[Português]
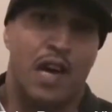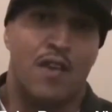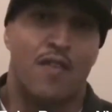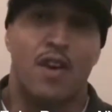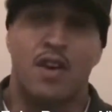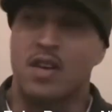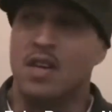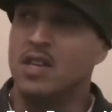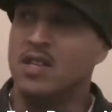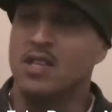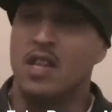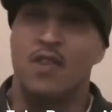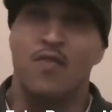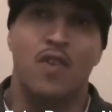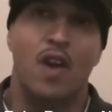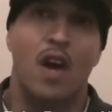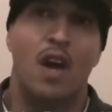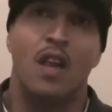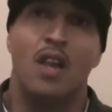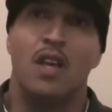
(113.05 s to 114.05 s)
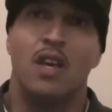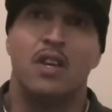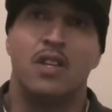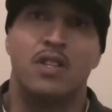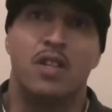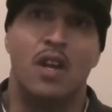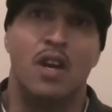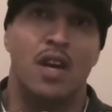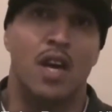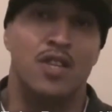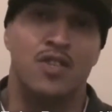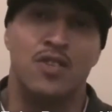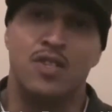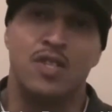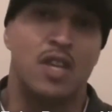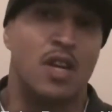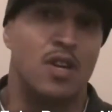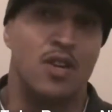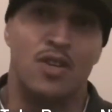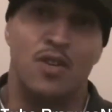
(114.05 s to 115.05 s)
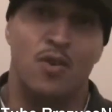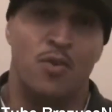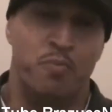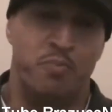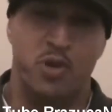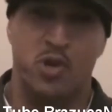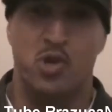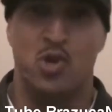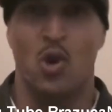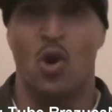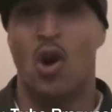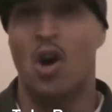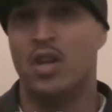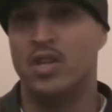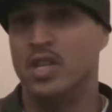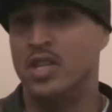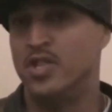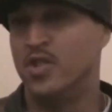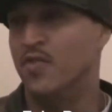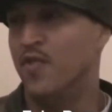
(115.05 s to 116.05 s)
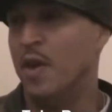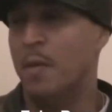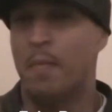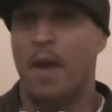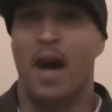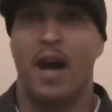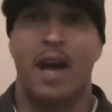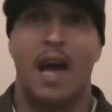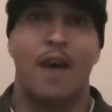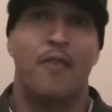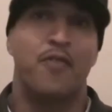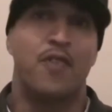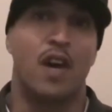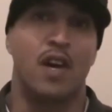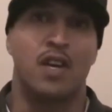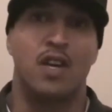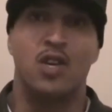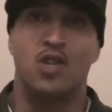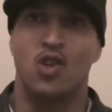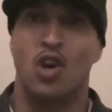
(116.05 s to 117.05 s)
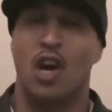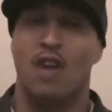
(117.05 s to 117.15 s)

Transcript: Aí ficava aqui, escrevia a letra, e às vezes é pichote, a gente vem pra cá, fica aqui,